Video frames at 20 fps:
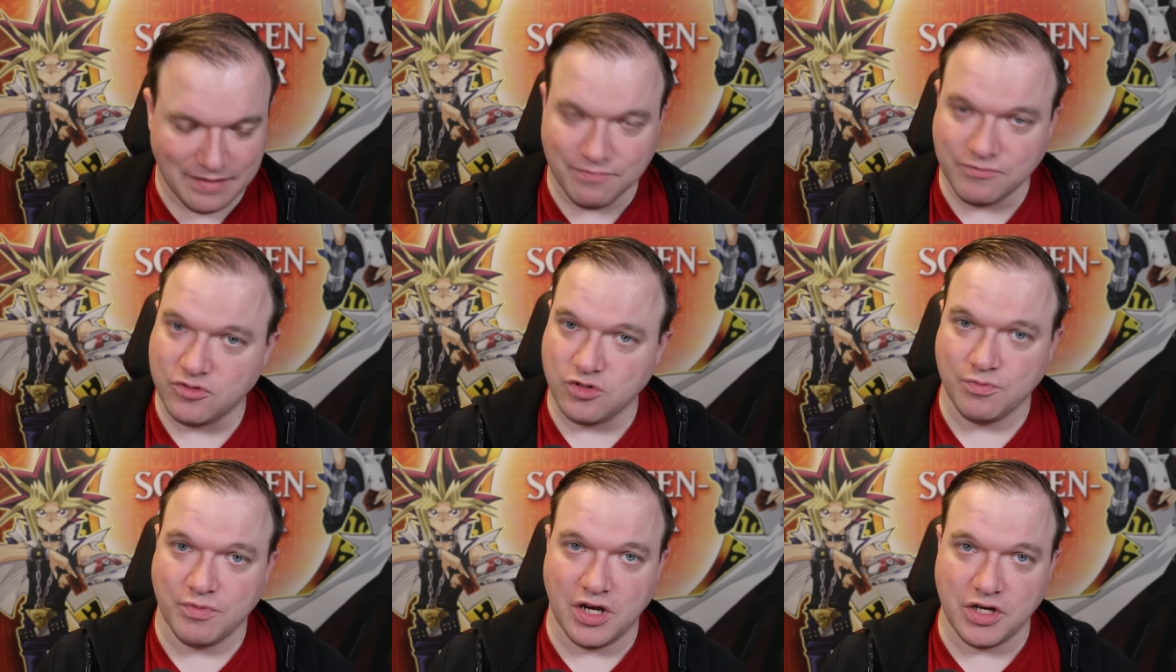
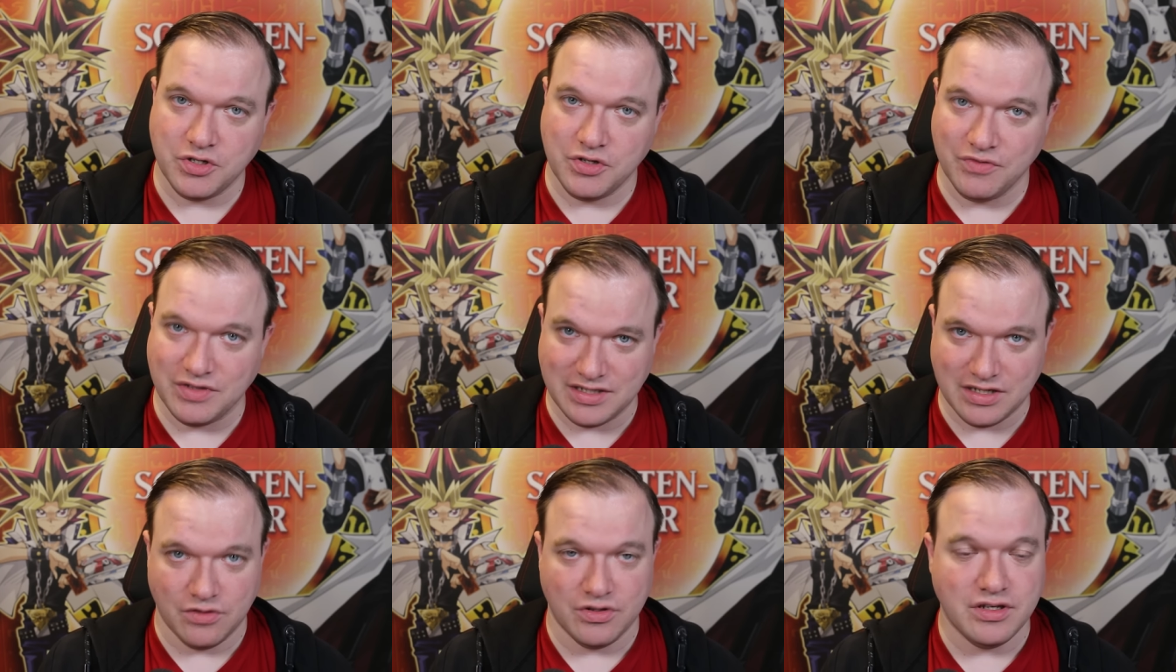Ähm, zum
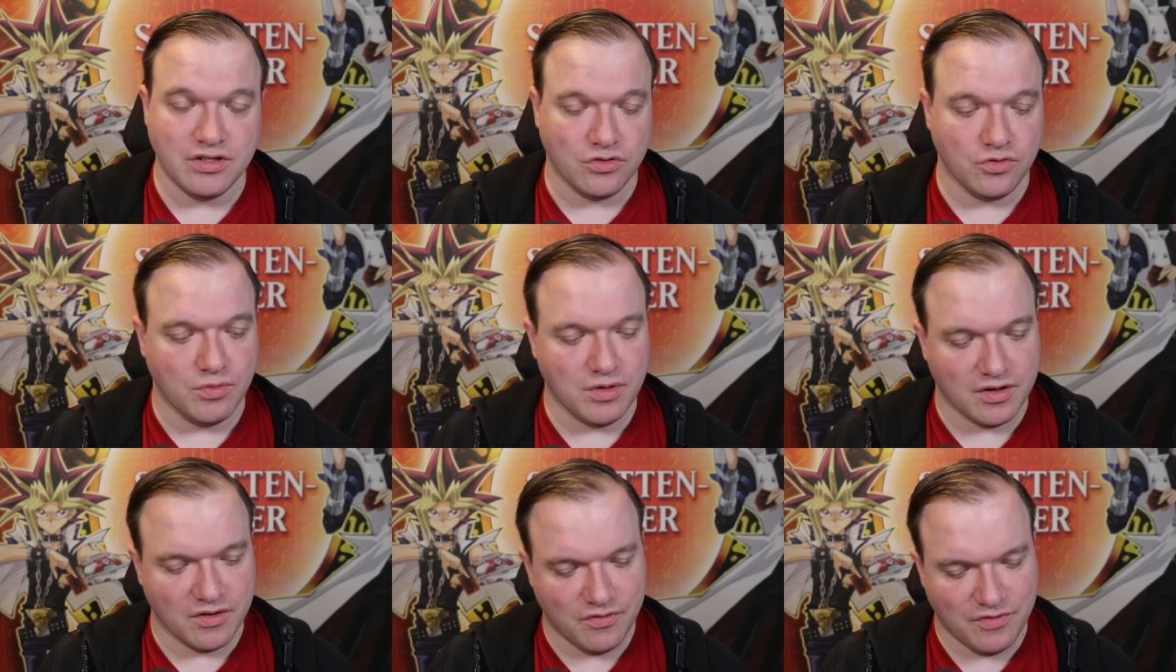Beispiel, was auch hinten
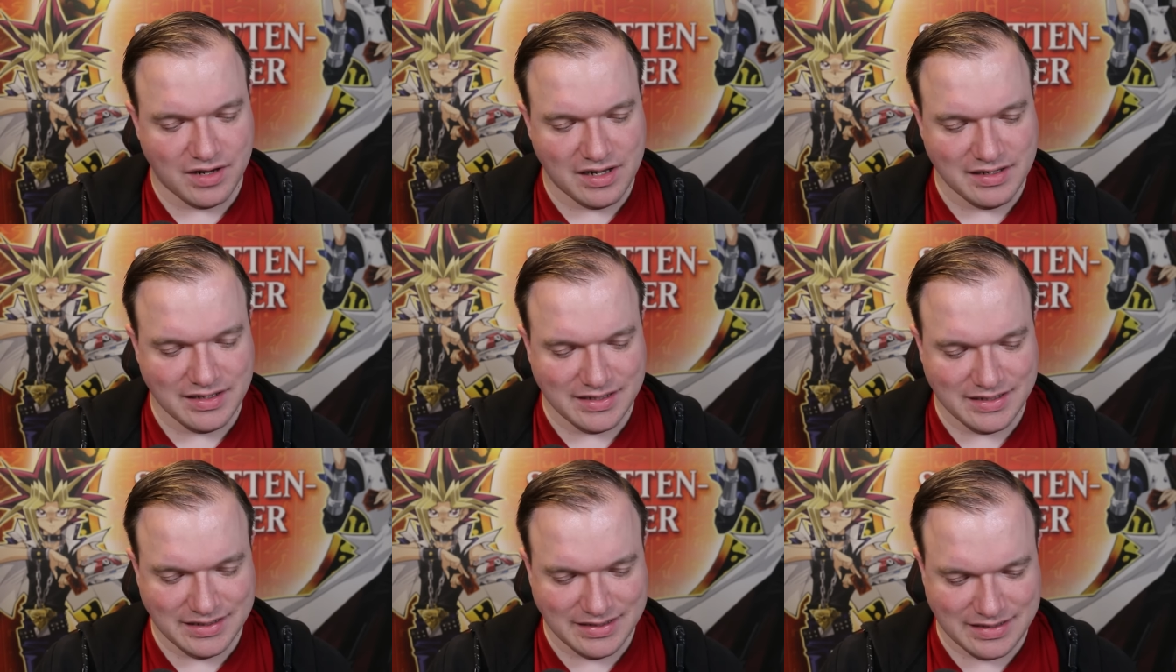rüber
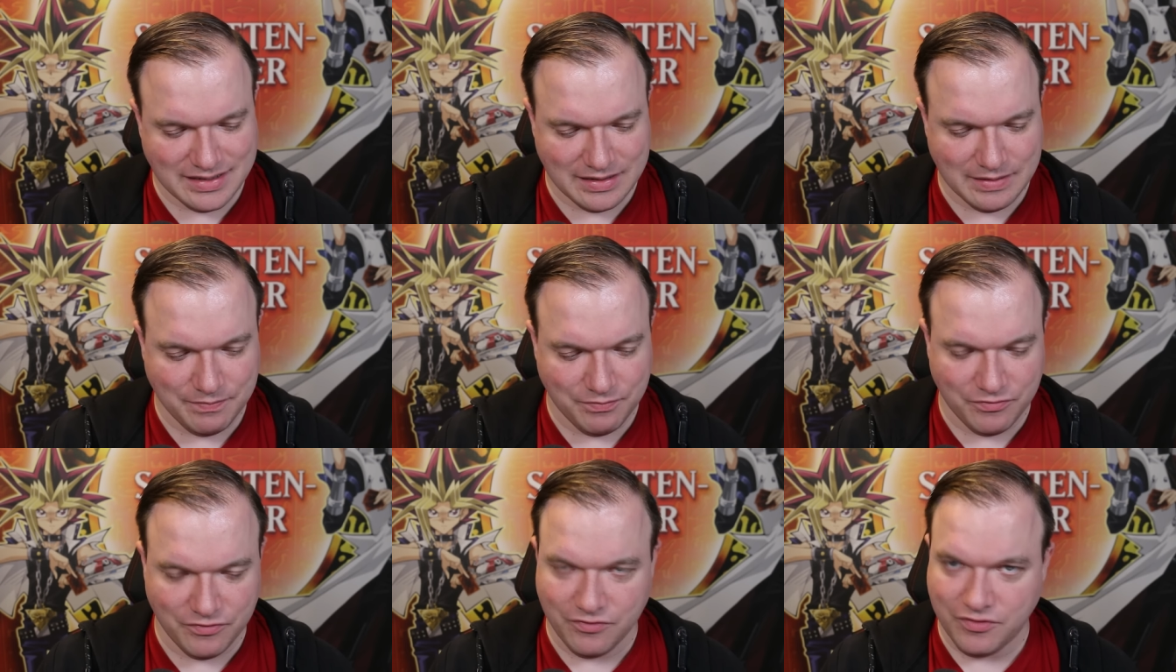gefallen ist,
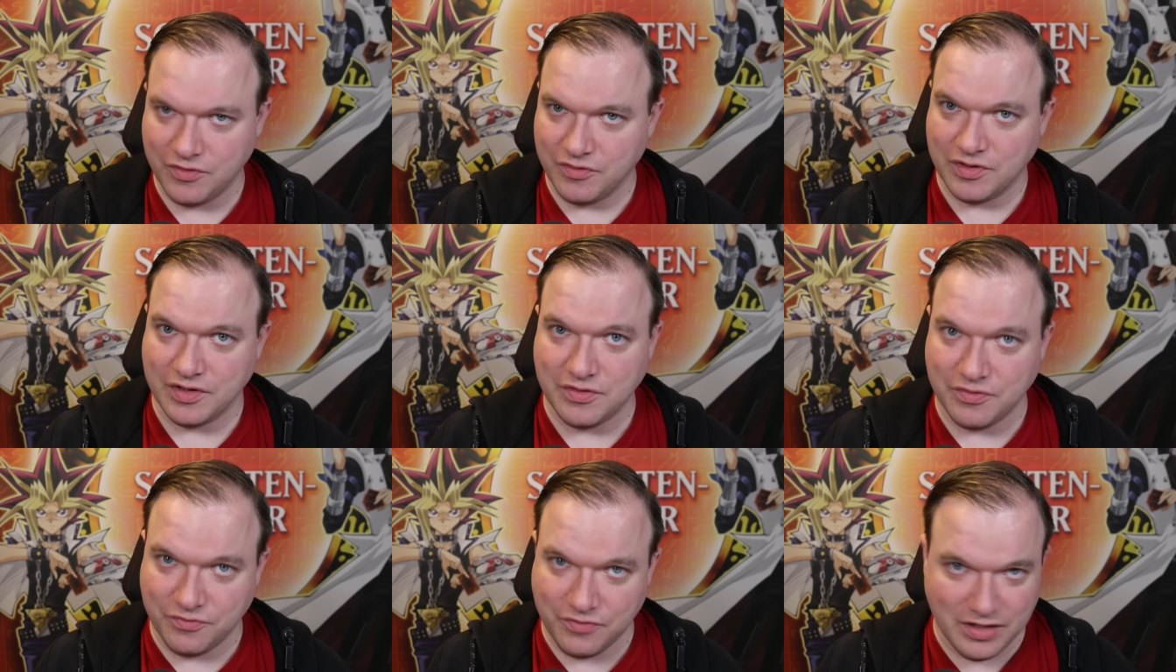ähm,
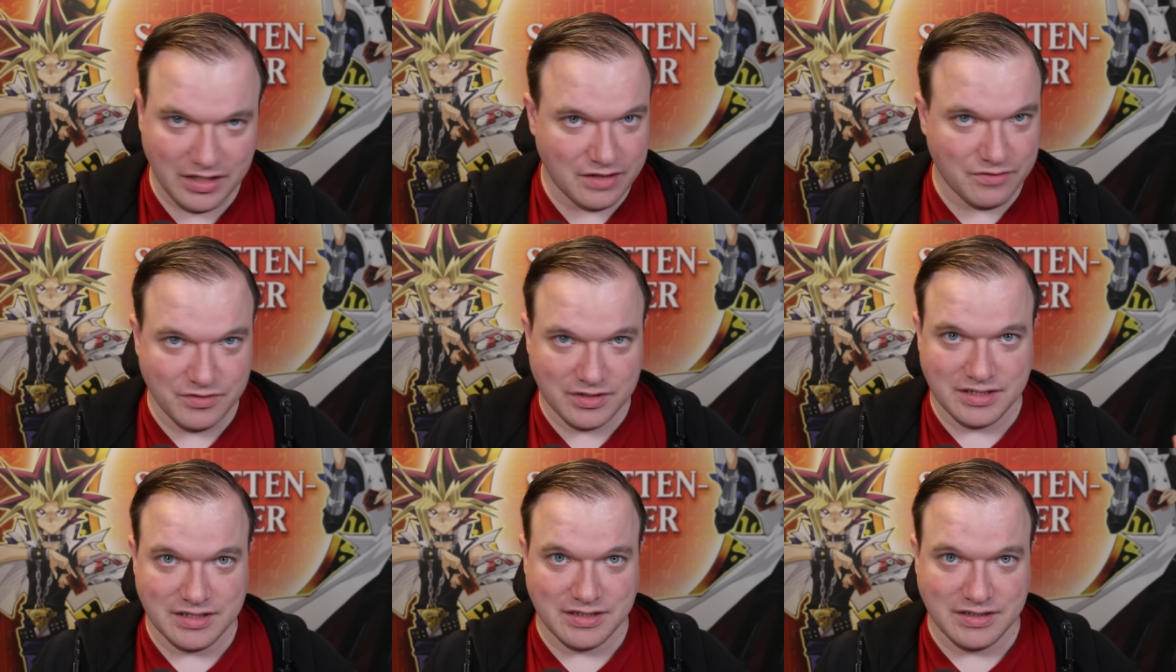für
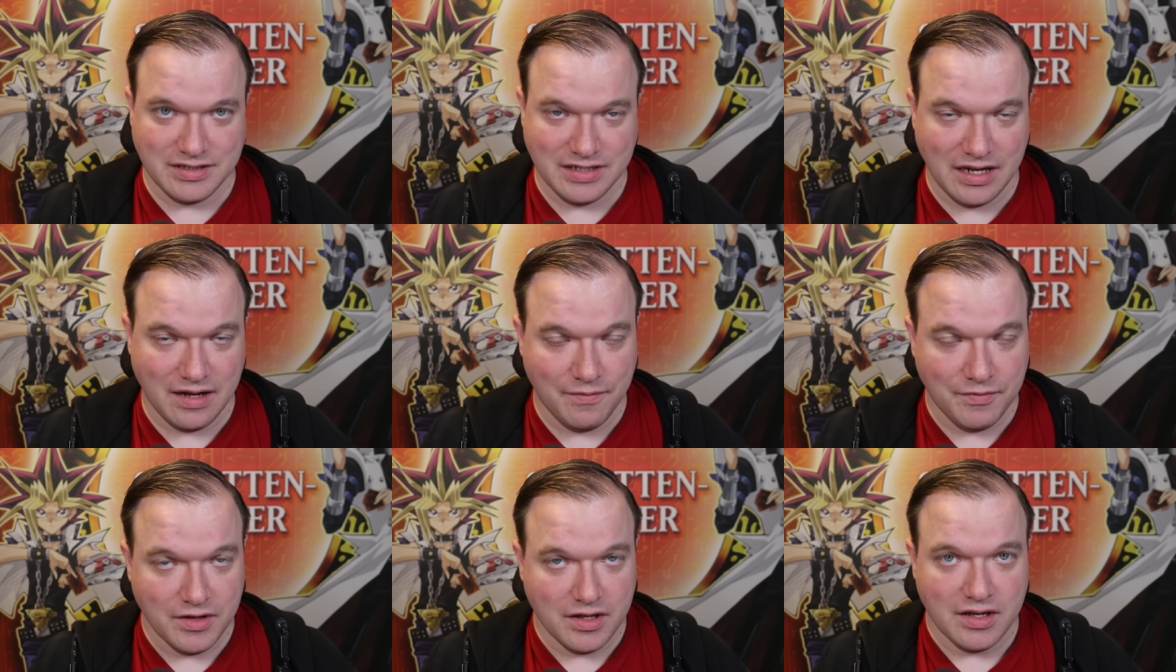viele wissen es
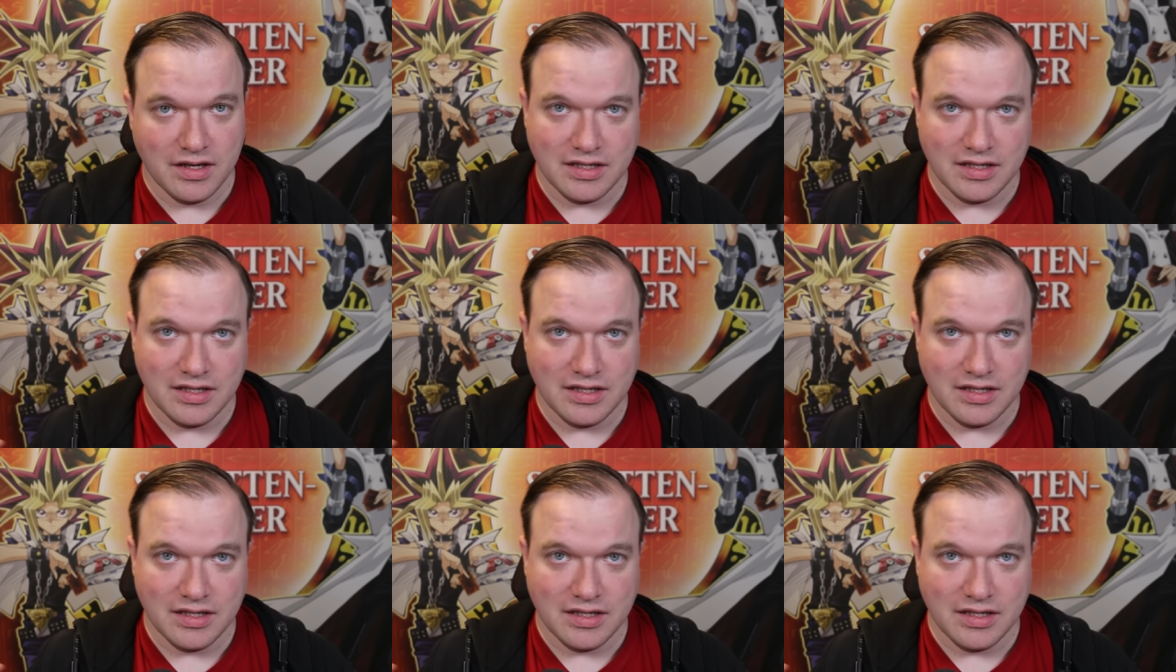ja,